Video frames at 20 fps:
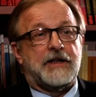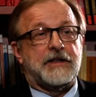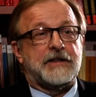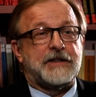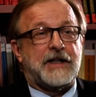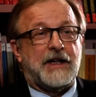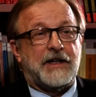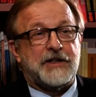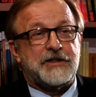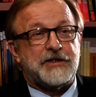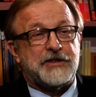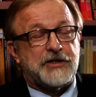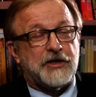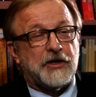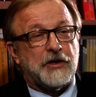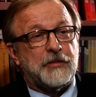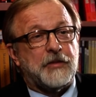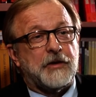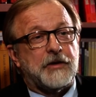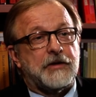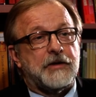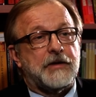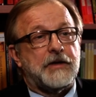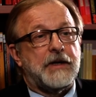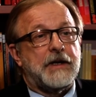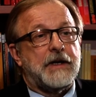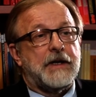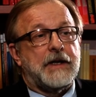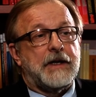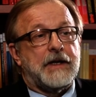znaleźli się obok
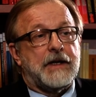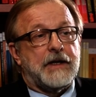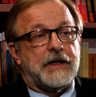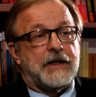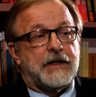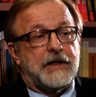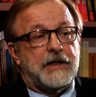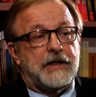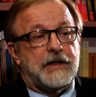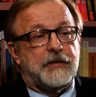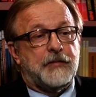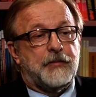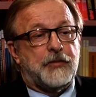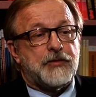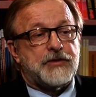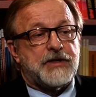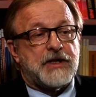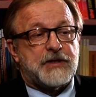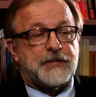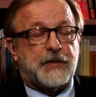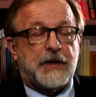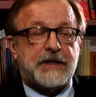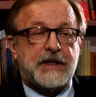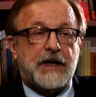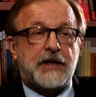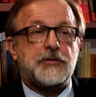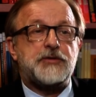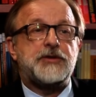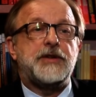i później spektakl